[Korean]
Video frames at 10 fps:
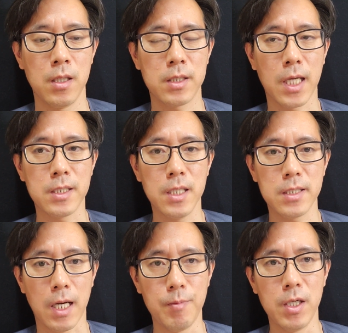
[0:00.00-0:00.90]
자신의
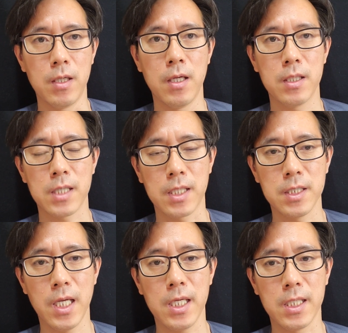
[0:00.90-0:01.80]
삶을,
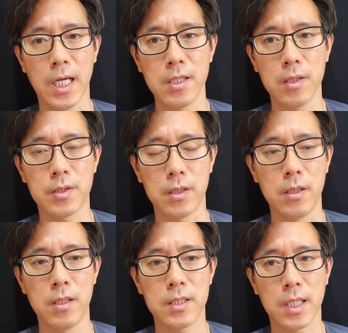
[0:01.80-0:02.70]
자신의 일하는
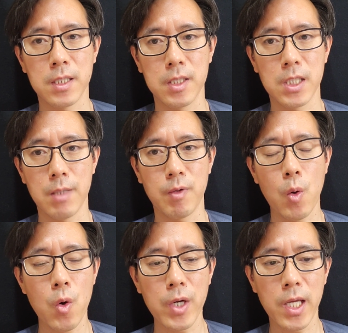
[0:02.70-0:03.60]
것들을, 자신의 직업을
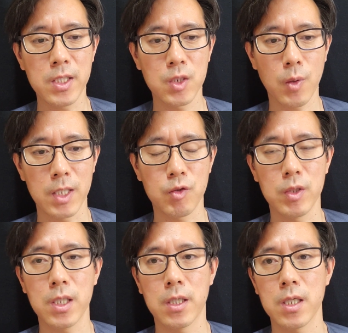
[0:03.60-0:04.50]
오래 지속할 수
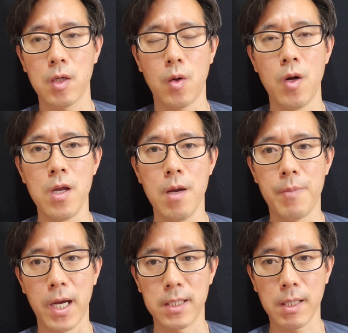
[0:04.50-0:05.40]
있는 그런 걸로
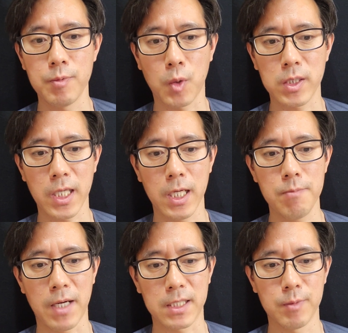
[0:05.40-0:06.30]
방향을 잡으면 좋겠다는
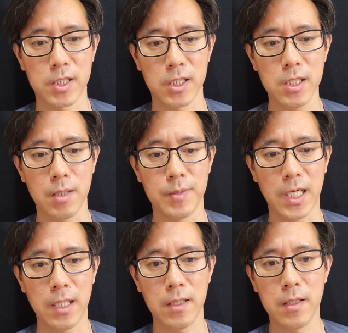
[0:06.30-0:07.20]
말씀을 드리는
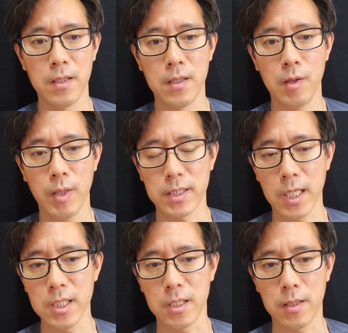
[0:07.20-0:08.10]
겁니다. 회사
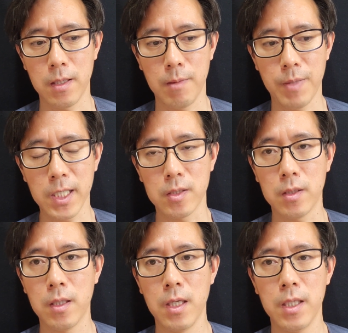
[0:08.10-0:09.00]
안이든
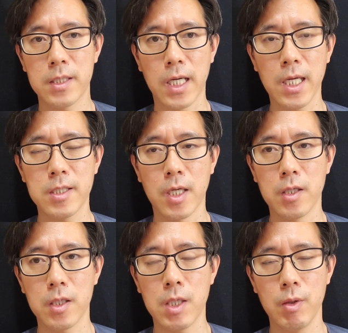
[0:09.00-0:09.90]
바이든 자기의
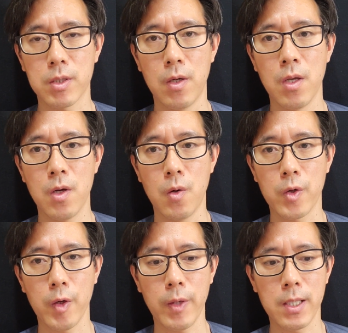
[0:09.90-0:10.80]
재능을 키워서
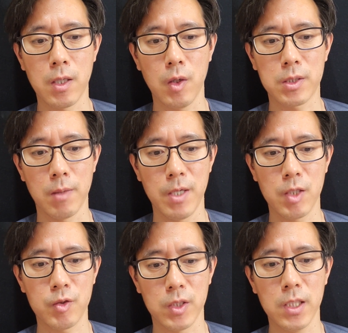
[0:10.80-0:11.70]
오래오래 그걸로
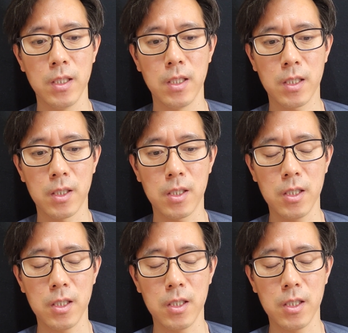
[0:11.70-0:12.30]
써먹을 수 있는 그런